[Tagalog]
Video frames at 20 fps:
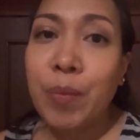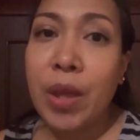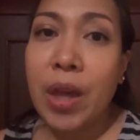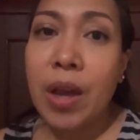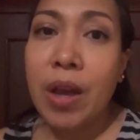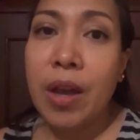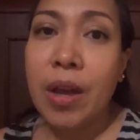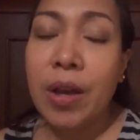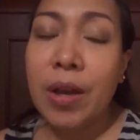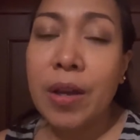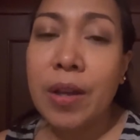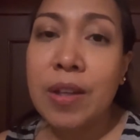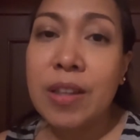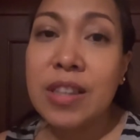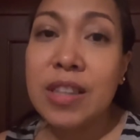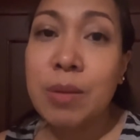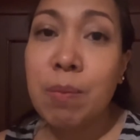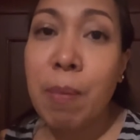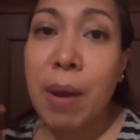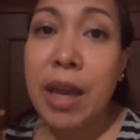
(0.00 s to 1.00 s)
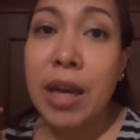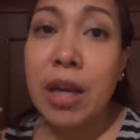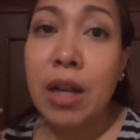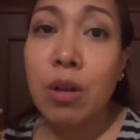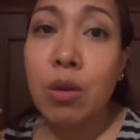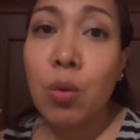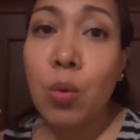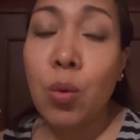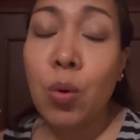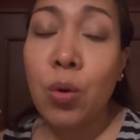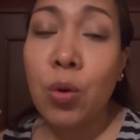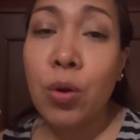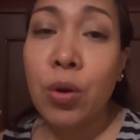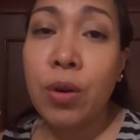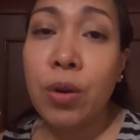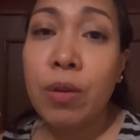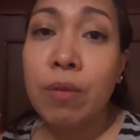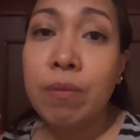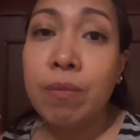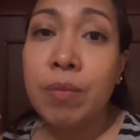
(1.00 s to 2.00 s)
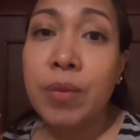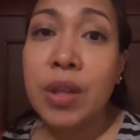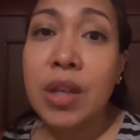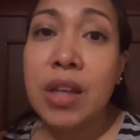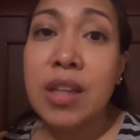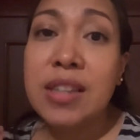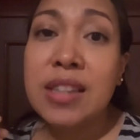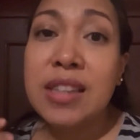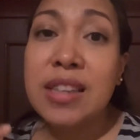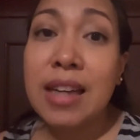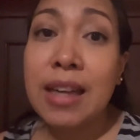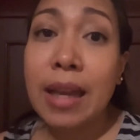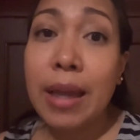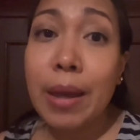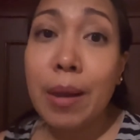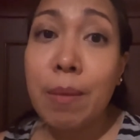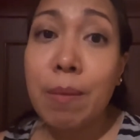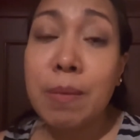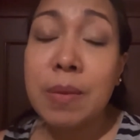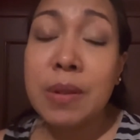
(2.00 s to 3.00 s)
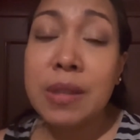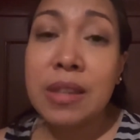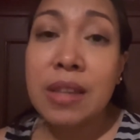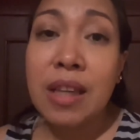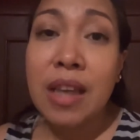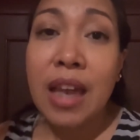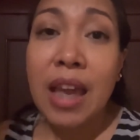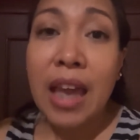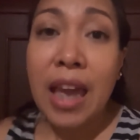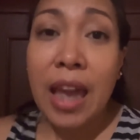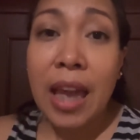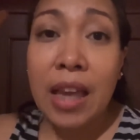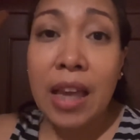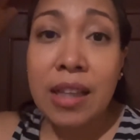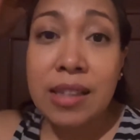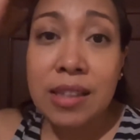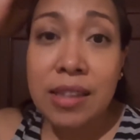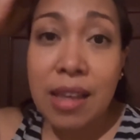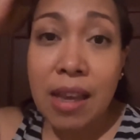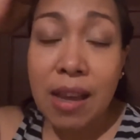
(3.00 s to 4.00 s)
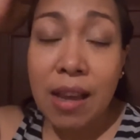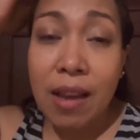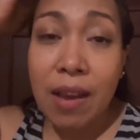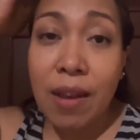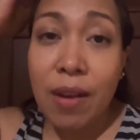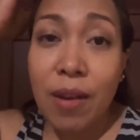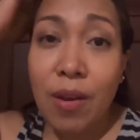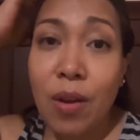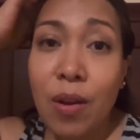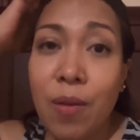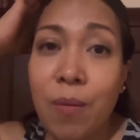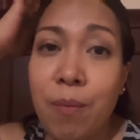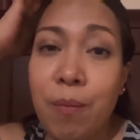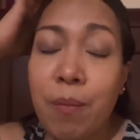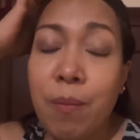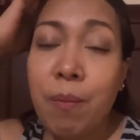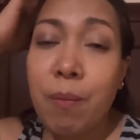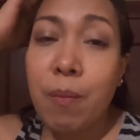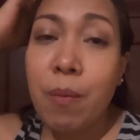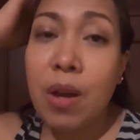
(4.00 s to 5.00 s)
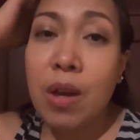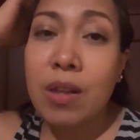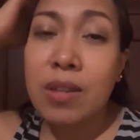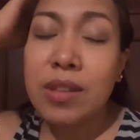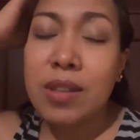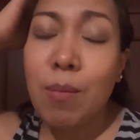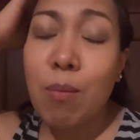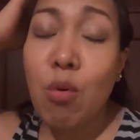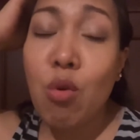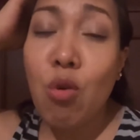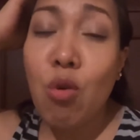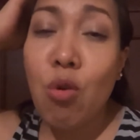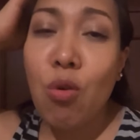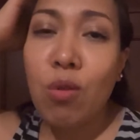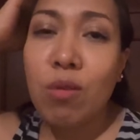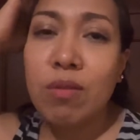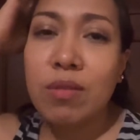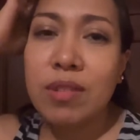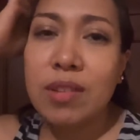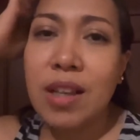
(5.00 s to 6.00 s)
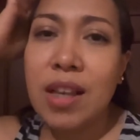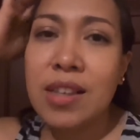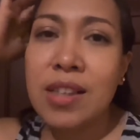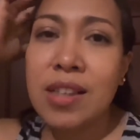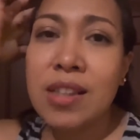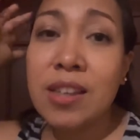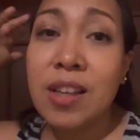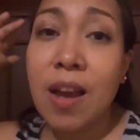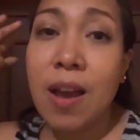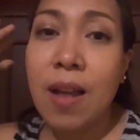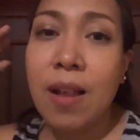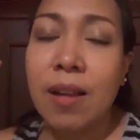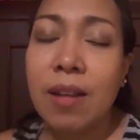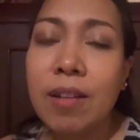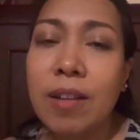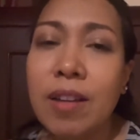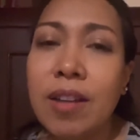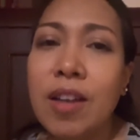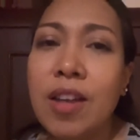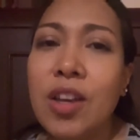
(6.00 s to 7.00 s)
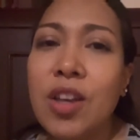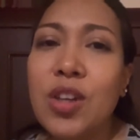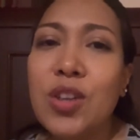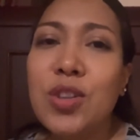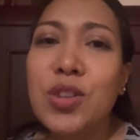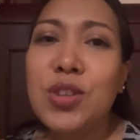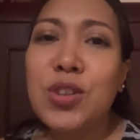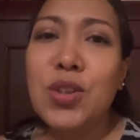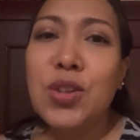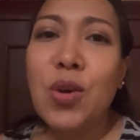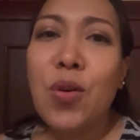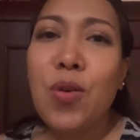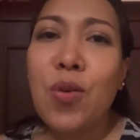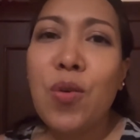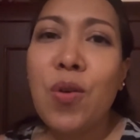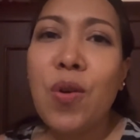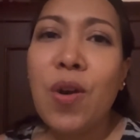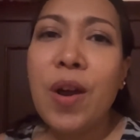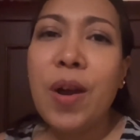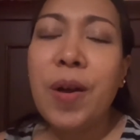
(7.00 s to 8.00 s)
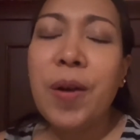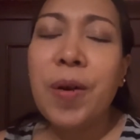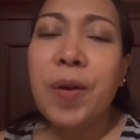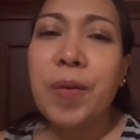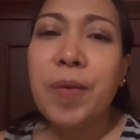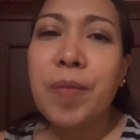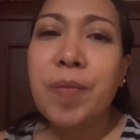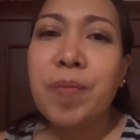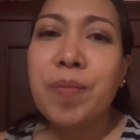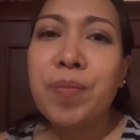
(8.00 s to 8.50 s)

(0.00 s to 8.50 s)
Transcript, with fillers: uh, spinal cord, sa ribs, and sa sa bungo, nasa skull. So, uh,